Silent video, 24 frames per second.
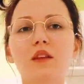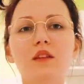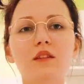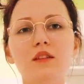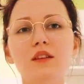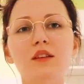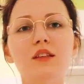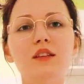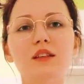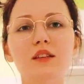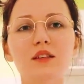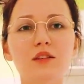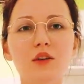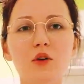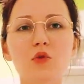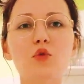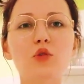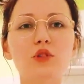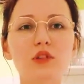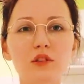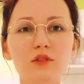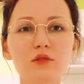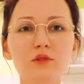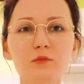и
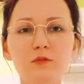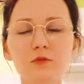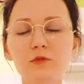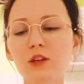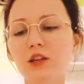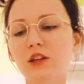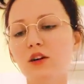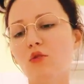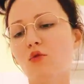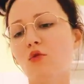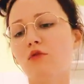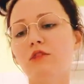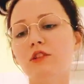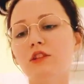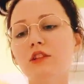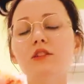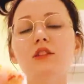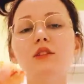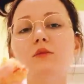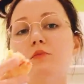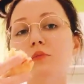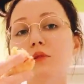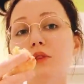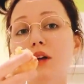какой-то любви, какого-то
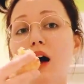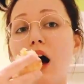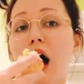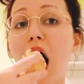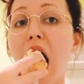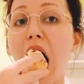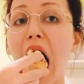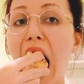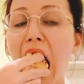тепла.